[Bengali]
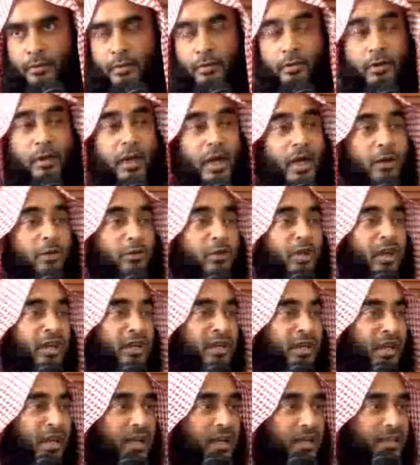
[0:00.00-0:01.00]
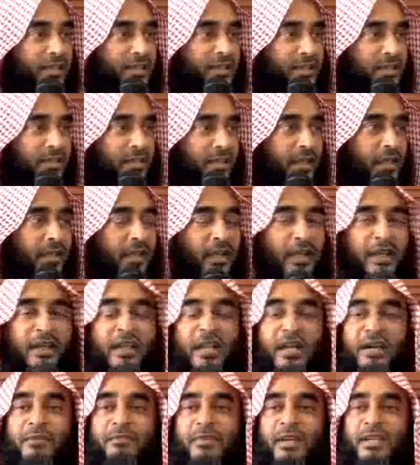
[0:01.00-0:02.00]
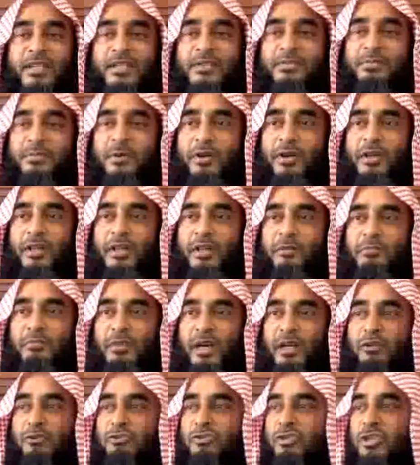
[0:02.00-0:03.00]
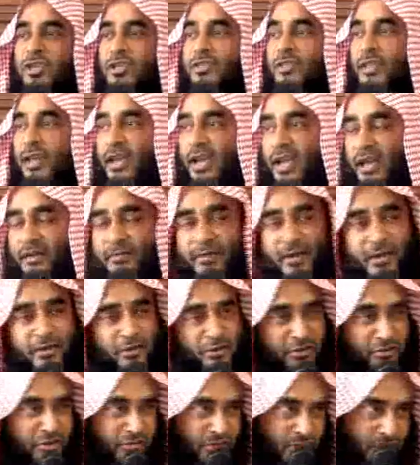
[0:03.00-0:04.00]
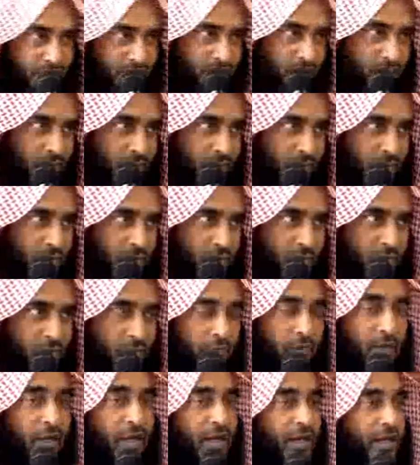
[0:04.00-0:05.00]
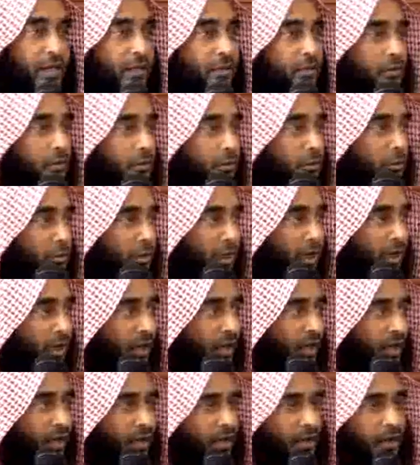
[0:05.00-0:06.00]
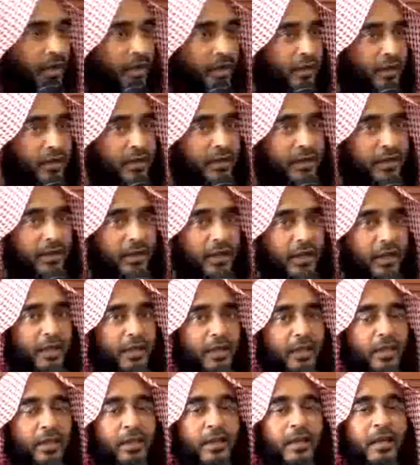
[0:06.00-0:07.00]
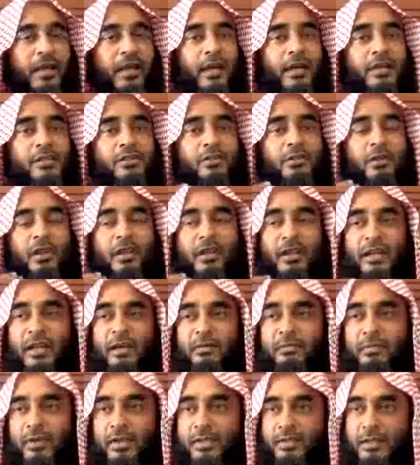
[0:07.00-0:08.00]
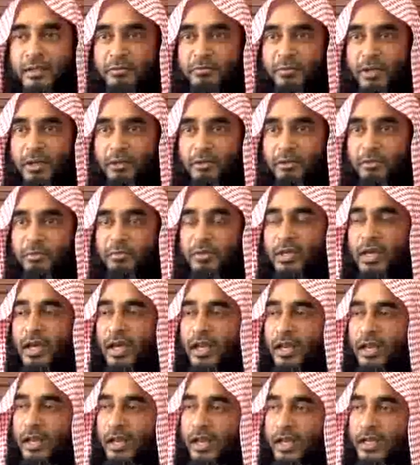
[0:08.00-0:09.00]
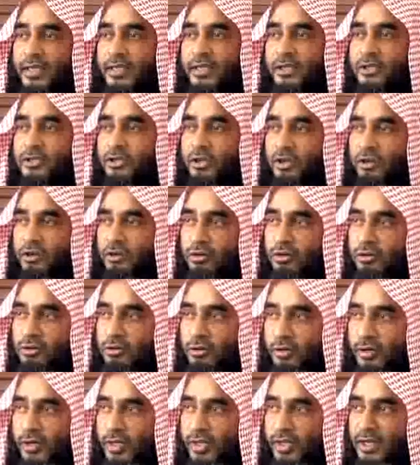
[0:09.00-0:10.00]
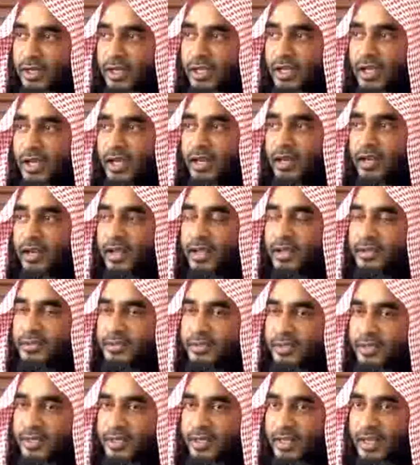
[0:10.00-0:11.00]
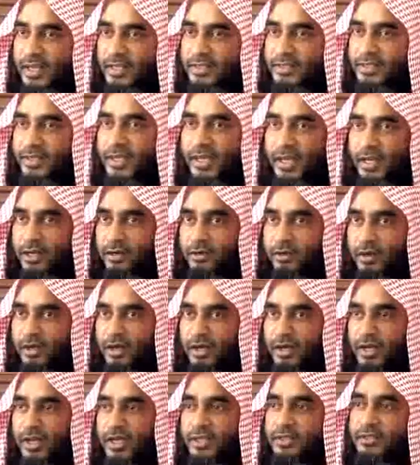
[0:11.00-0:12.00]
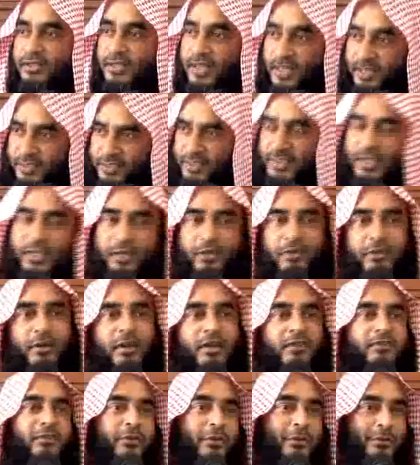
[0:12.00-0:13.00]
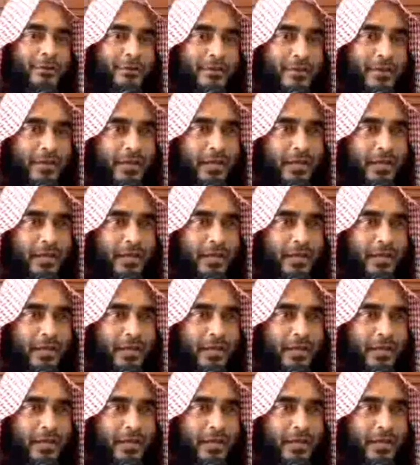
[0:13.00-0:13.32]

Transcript: ওরা ওনার নাস এরা নামাজ পড়ে মানুষকে দেখাবার জন্য ওয়ালায়জ করুন আল্লাহ কালিলা এরা আসলে নামাজের মাধ্যমে আল্লাহকে স্মরণ করে না আল্লাহর জিকির আজকার করে না যেই জিকির করা ফরজ